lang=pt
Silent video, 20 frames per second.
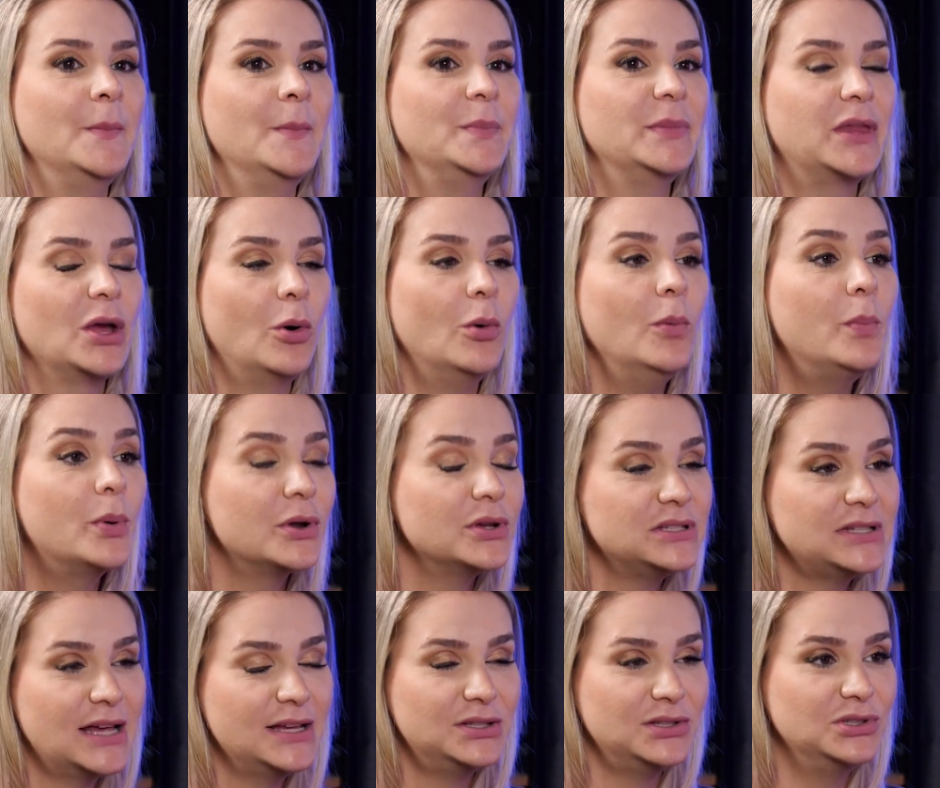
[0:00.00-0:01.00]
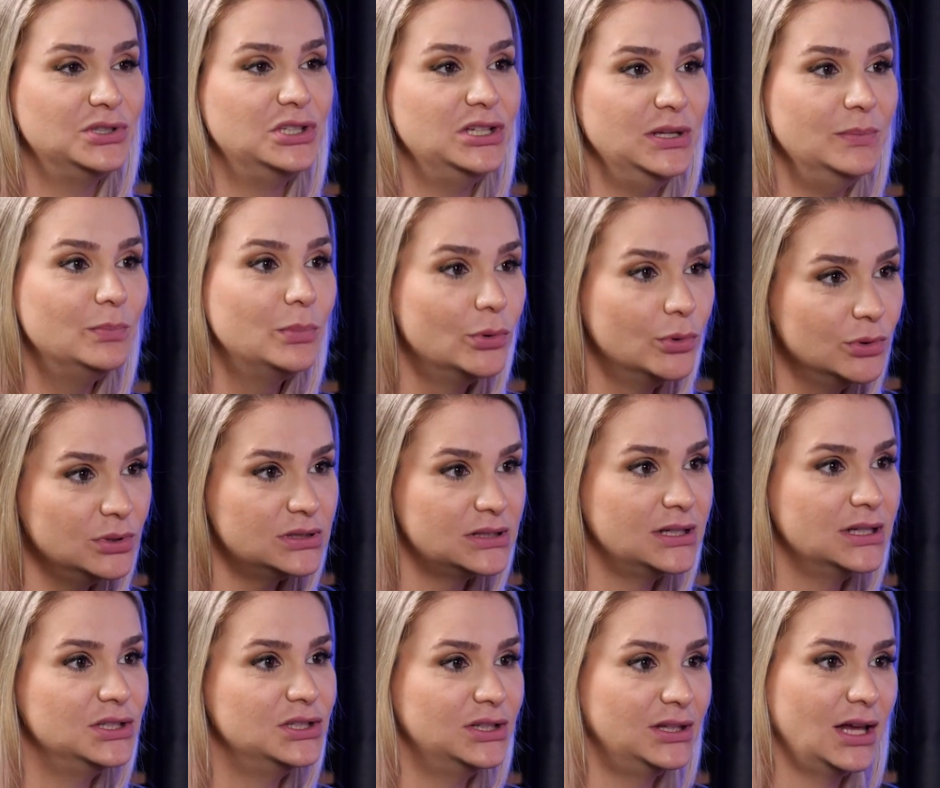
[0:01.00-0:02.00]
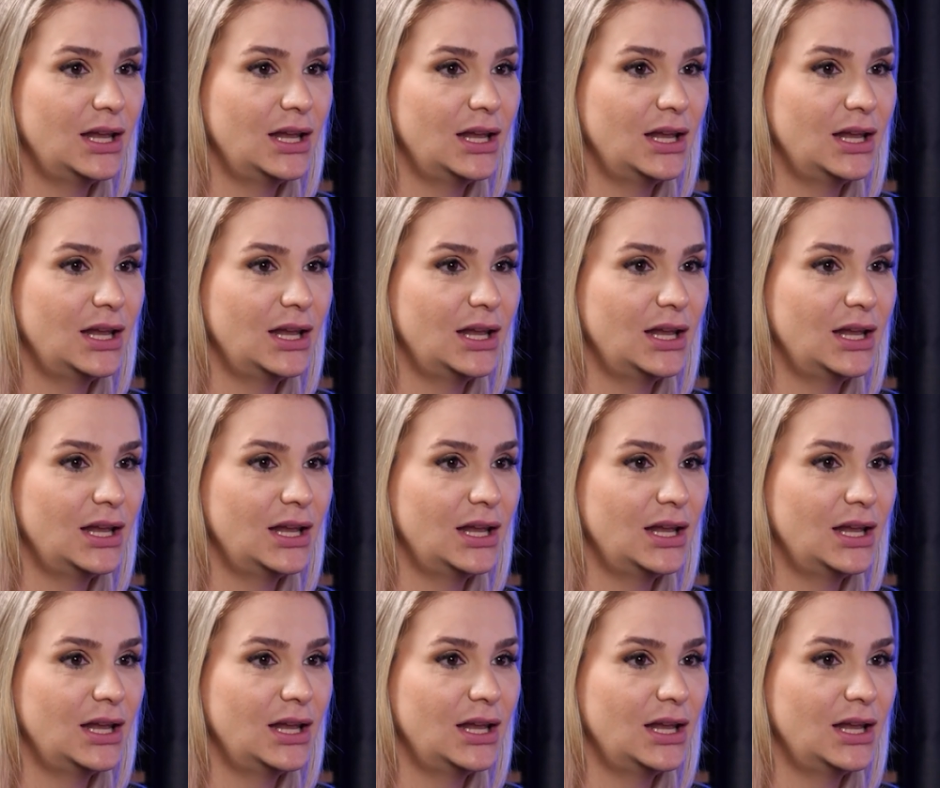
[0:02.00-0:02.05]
Então, o processo de busca de